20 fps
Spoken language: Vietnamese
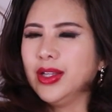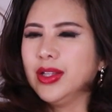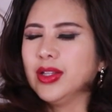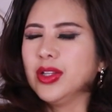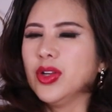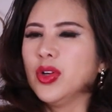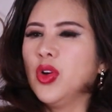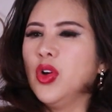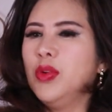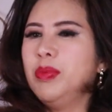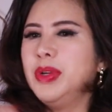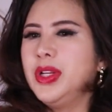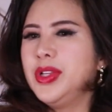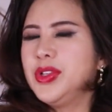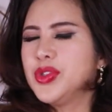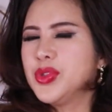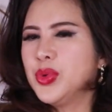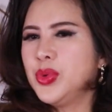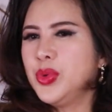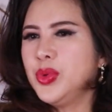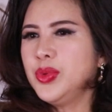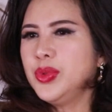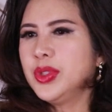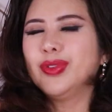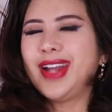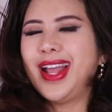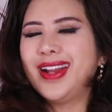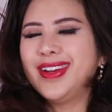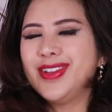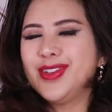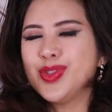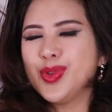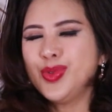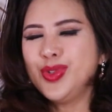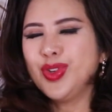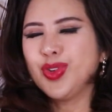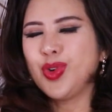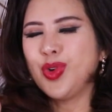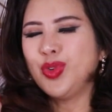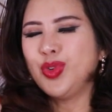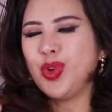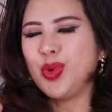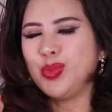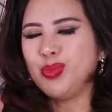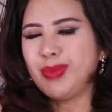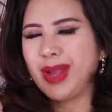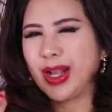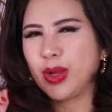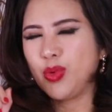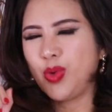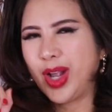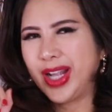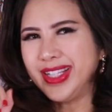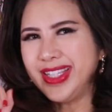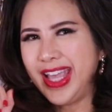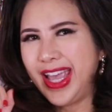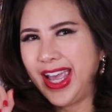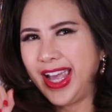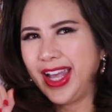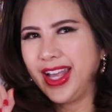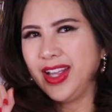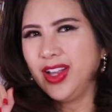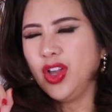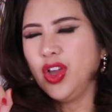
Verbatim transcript: thì cô mới đi xuống đang đi xuống thì cô đụng mặt quản gia